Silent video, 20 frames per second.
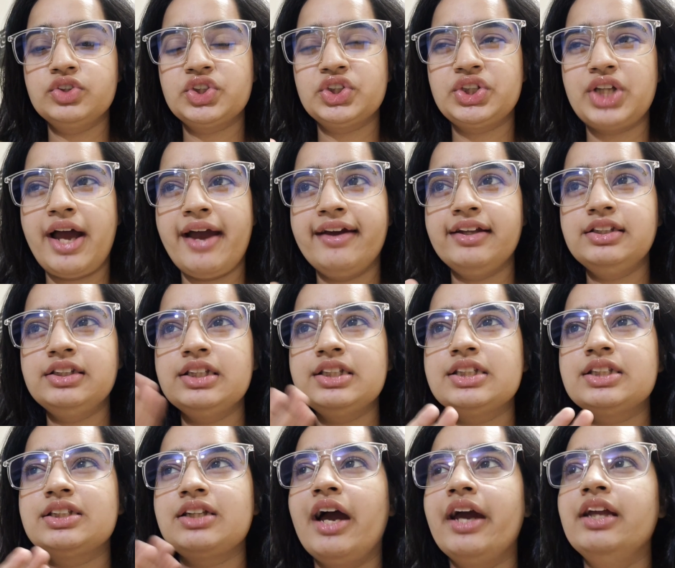शायद से
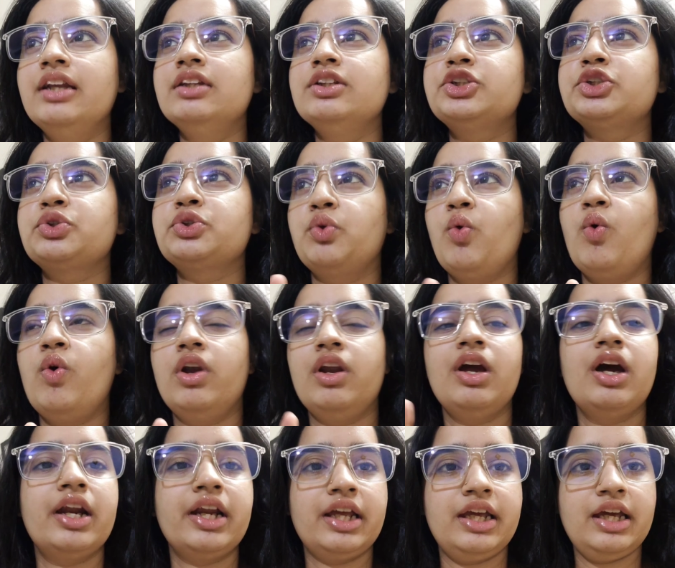स्टाइल स्टोन
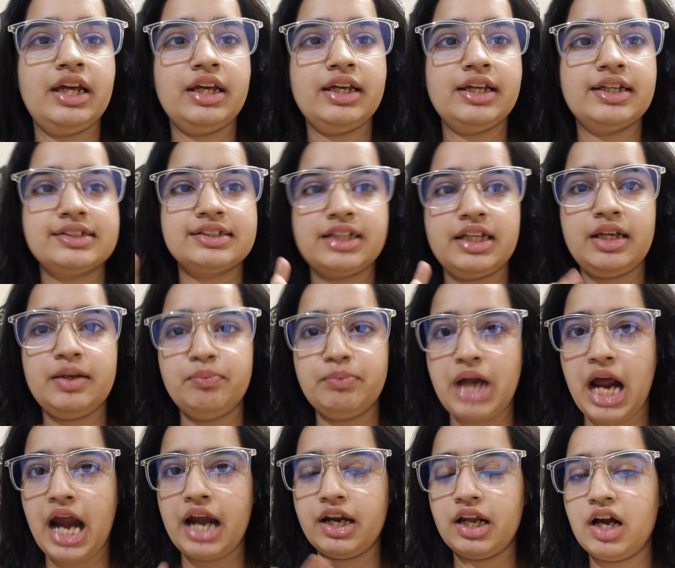करके किसी
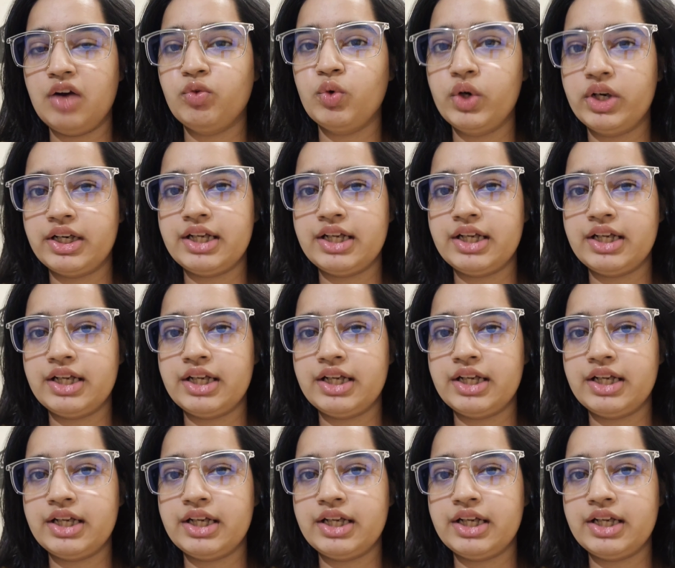ब्रांड का वो